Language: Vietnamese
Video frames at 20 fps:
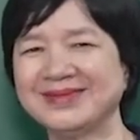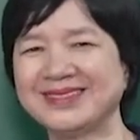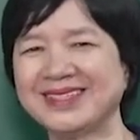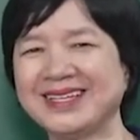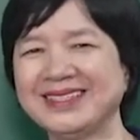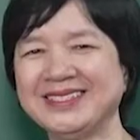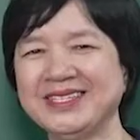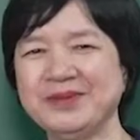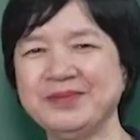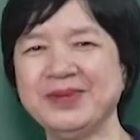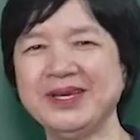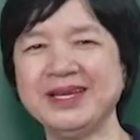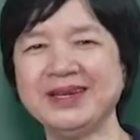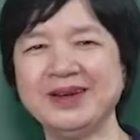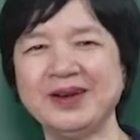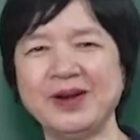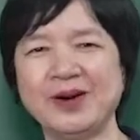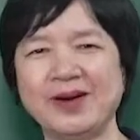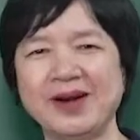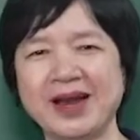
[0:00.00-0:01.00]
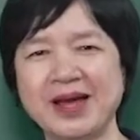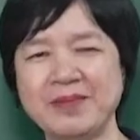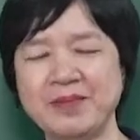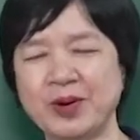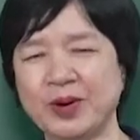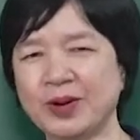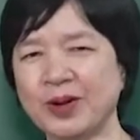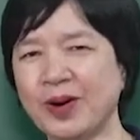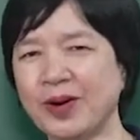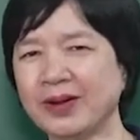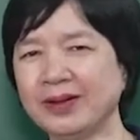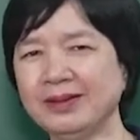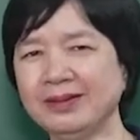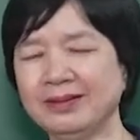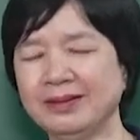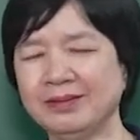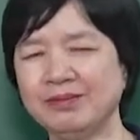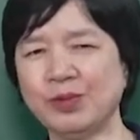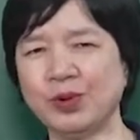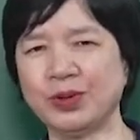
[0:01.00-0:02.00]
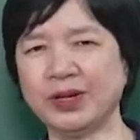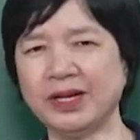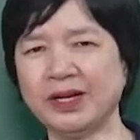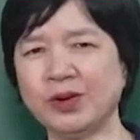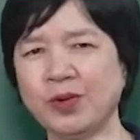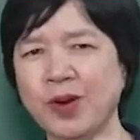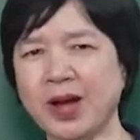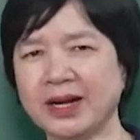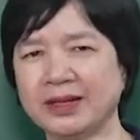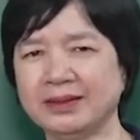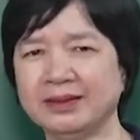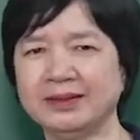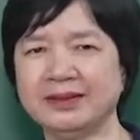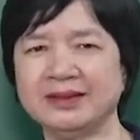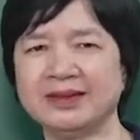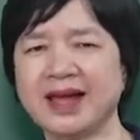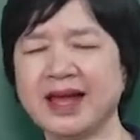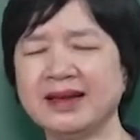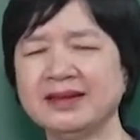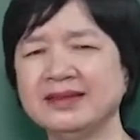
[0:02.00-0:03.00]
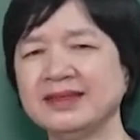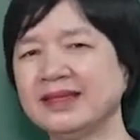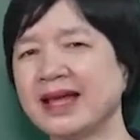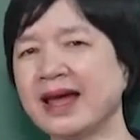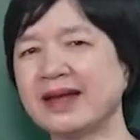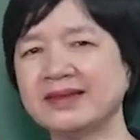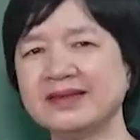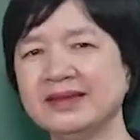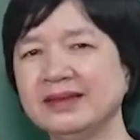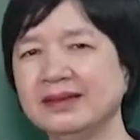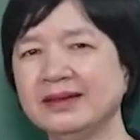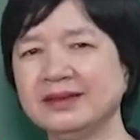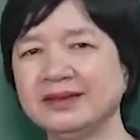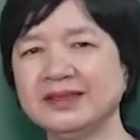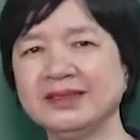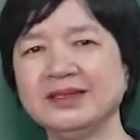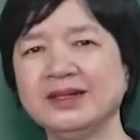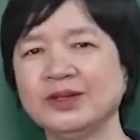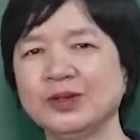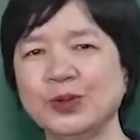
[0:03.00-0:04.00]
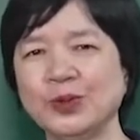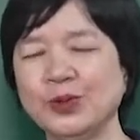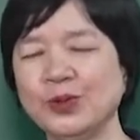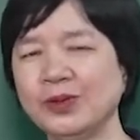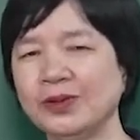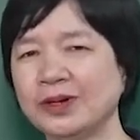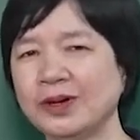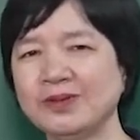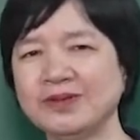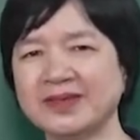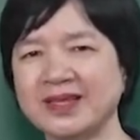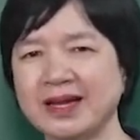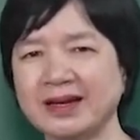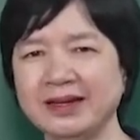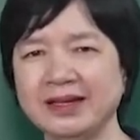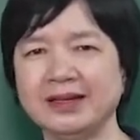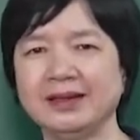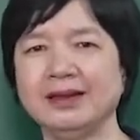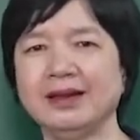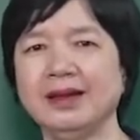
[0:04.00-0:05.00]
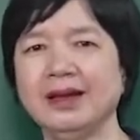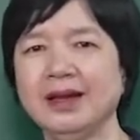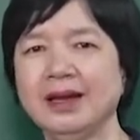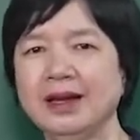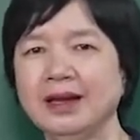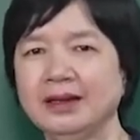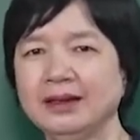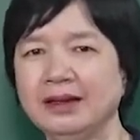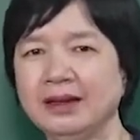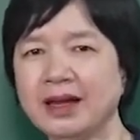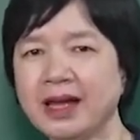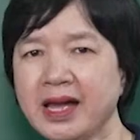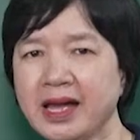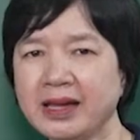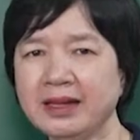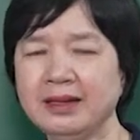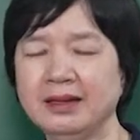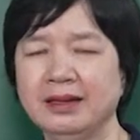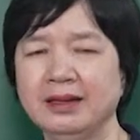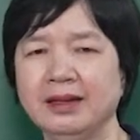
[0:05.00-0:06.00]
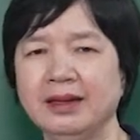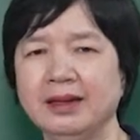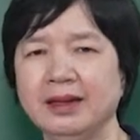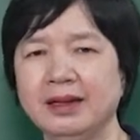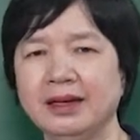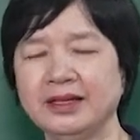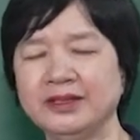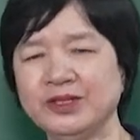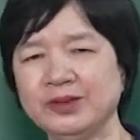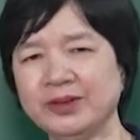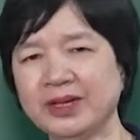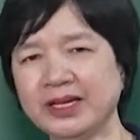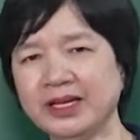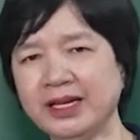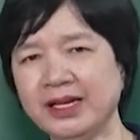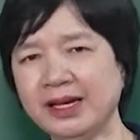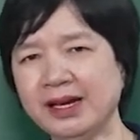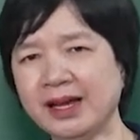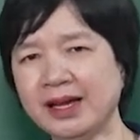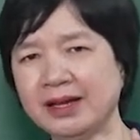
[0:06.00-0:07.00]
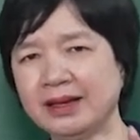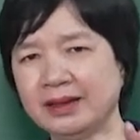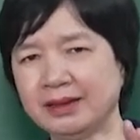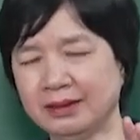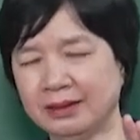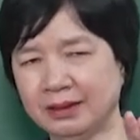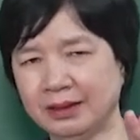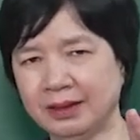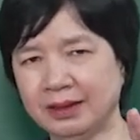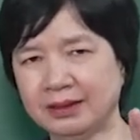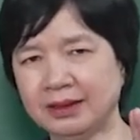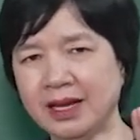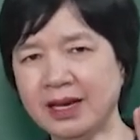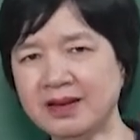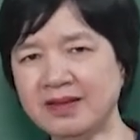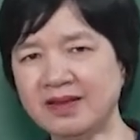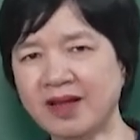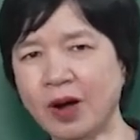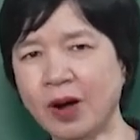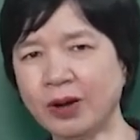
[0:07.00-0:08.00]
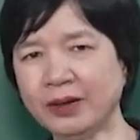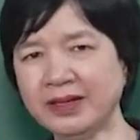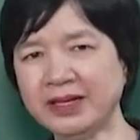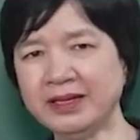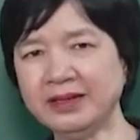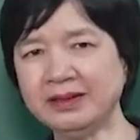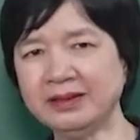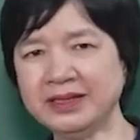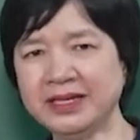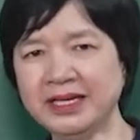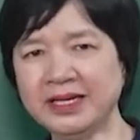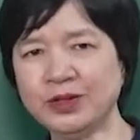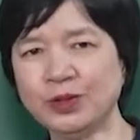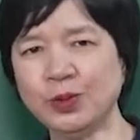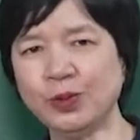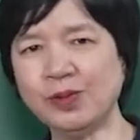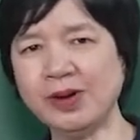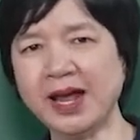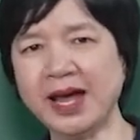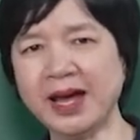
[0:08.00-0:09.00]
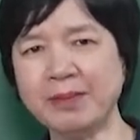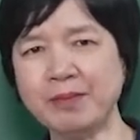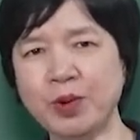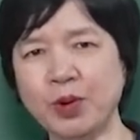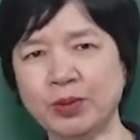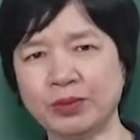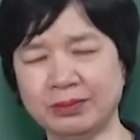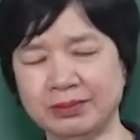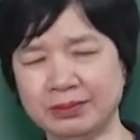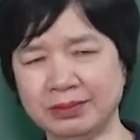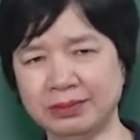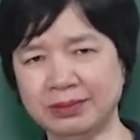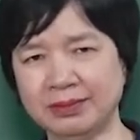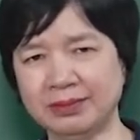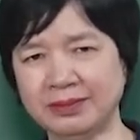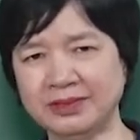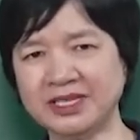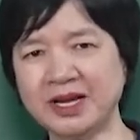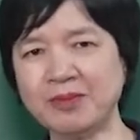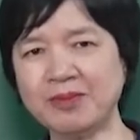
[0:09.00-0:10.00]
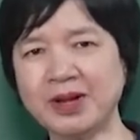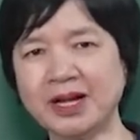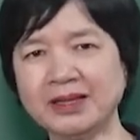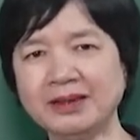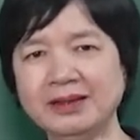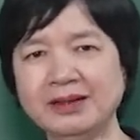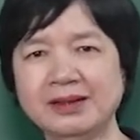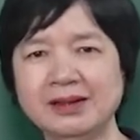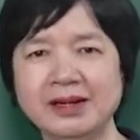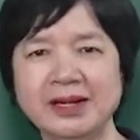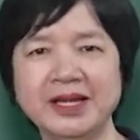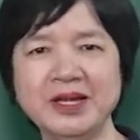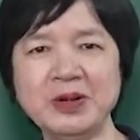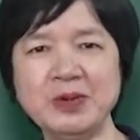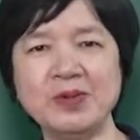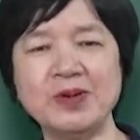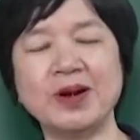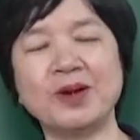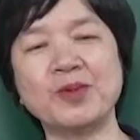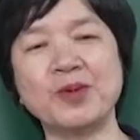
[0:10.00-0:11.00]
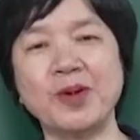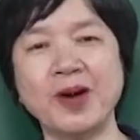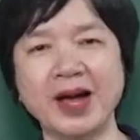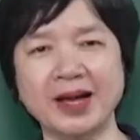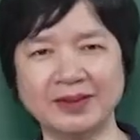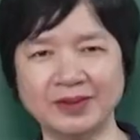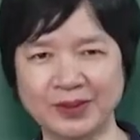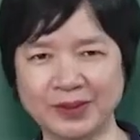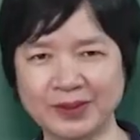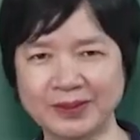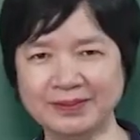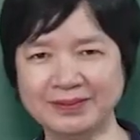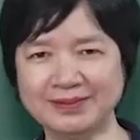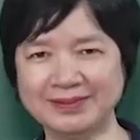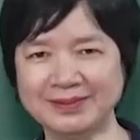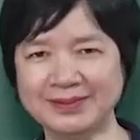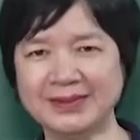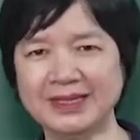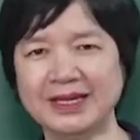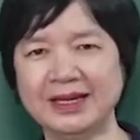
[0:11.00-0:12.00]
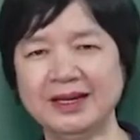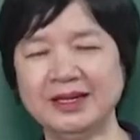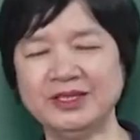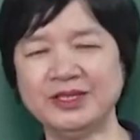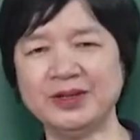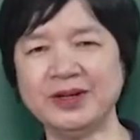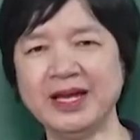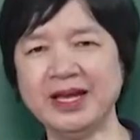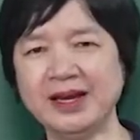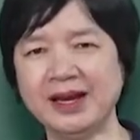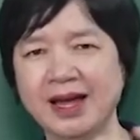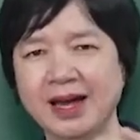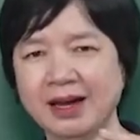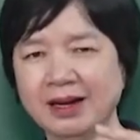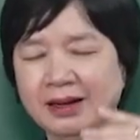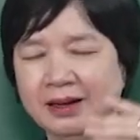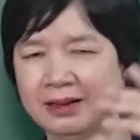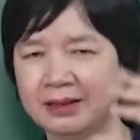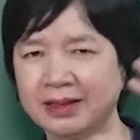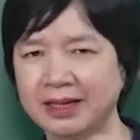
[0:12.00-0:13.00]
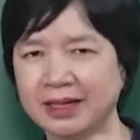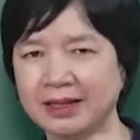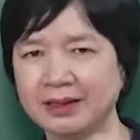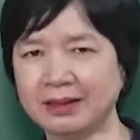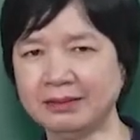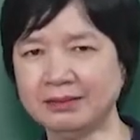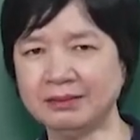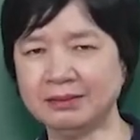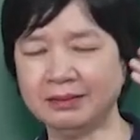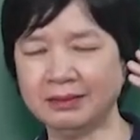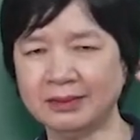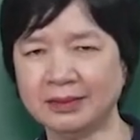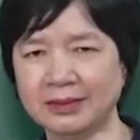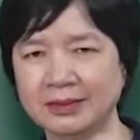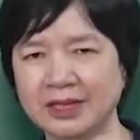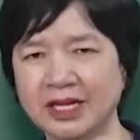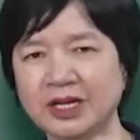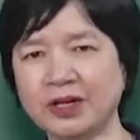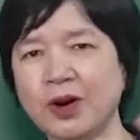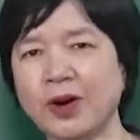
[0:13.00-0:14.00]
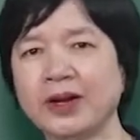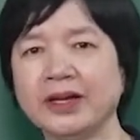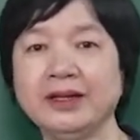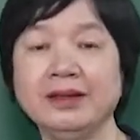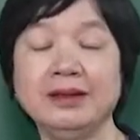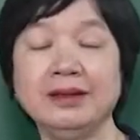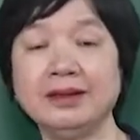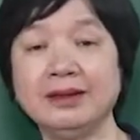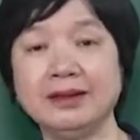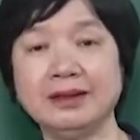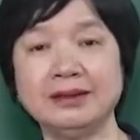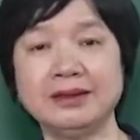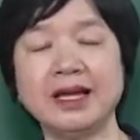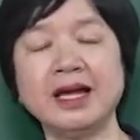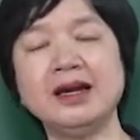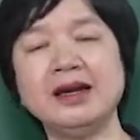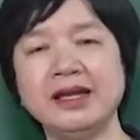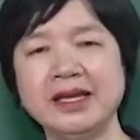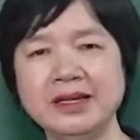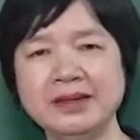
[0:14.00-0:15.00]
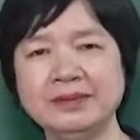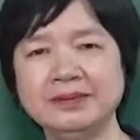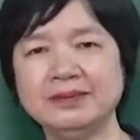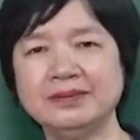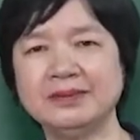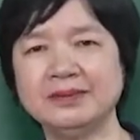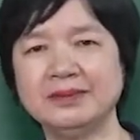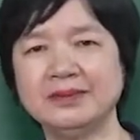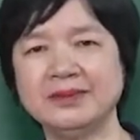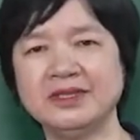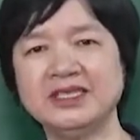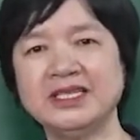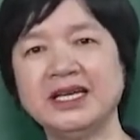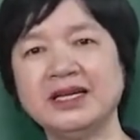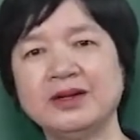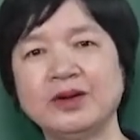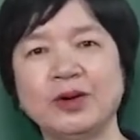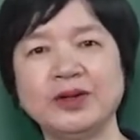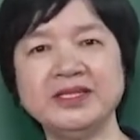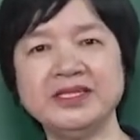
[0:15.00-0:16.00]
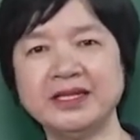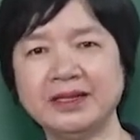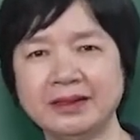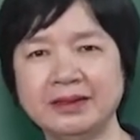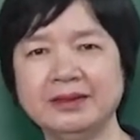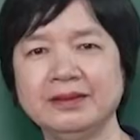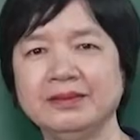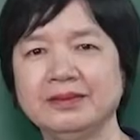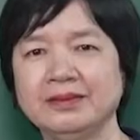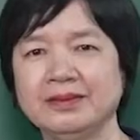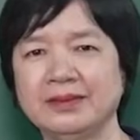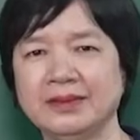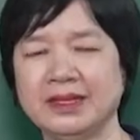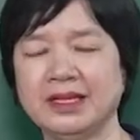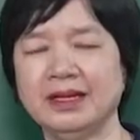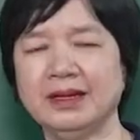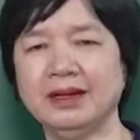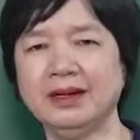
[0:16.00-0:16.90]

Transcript: Ta chỉ biết đó là một cõi, một cái khoảng thời gian xa xưa, xưa cũ, không xác định. Thứ hai là chúng ta thấy là thần gió thì đương nhiên cũng là một trong các tướng lĩnh của Ngọc Hoàng rồi. Ừ. Cho nên là ở cái, cái cõi thần linh trên cõi trời. Ừ.